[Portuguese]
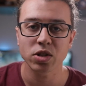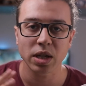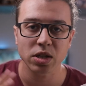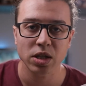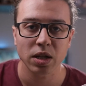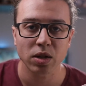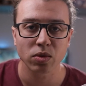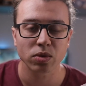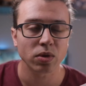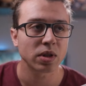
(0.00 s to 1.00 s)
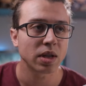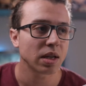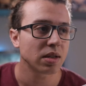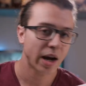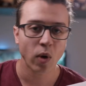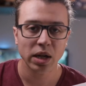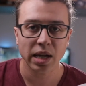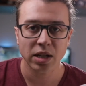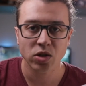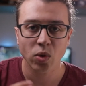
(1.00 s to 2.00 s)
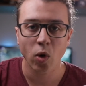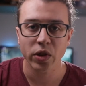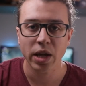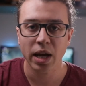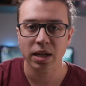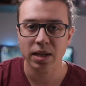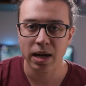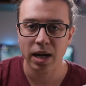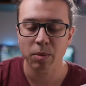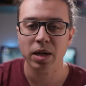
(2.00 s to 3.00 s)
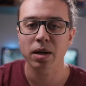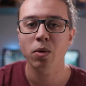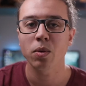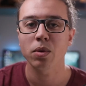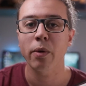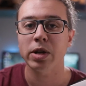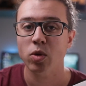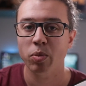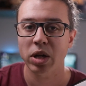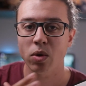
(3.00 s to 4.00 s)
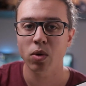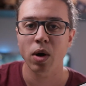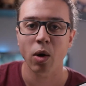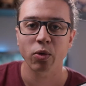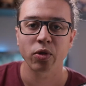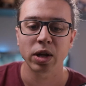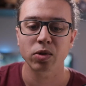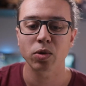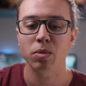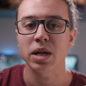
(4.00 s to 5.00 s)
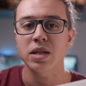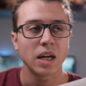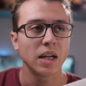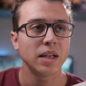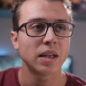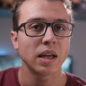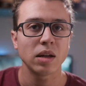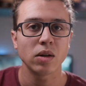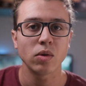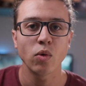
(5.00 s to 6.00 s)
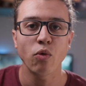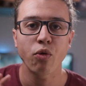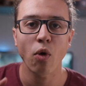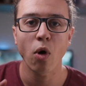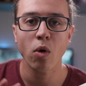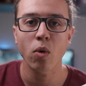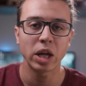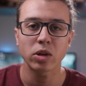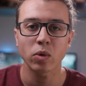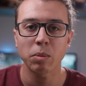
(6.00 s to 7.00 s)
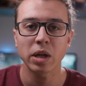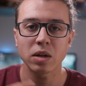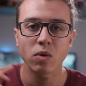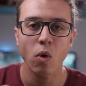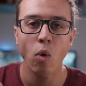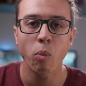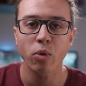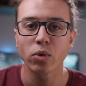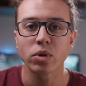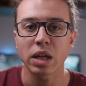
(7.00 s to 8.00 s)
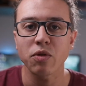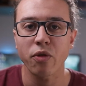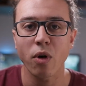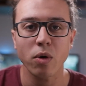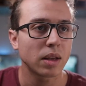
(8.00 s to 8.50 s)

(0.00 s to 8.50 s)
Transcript: de ter adquirido um drone desse. A qualidade do codec da câmera não, não é superior ao Phantom, mas ele tem um foco. Phantom é meio que igual ao GoPro, não tem foco.